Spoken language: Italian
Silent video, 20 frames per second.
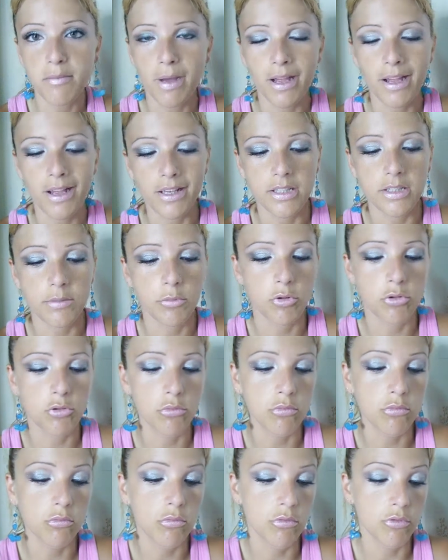monouso
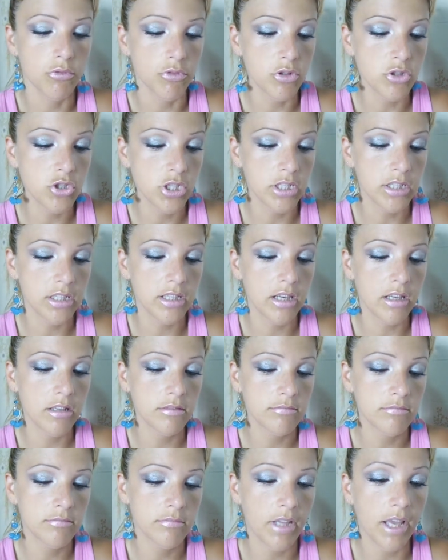eccetera
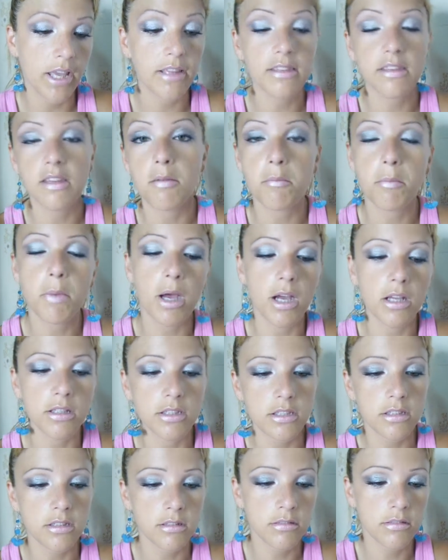hand and body
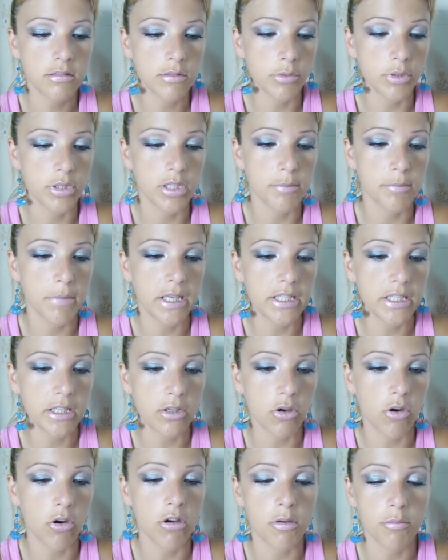quindi mani e
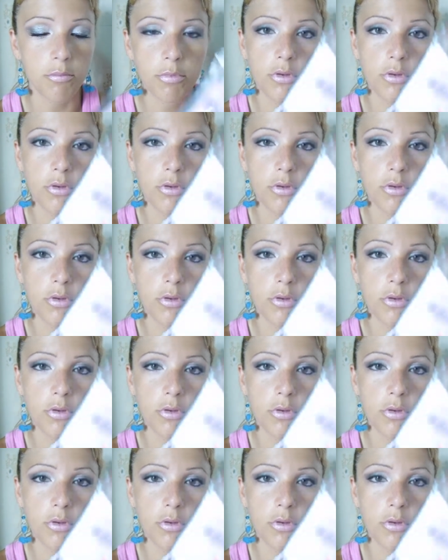corpo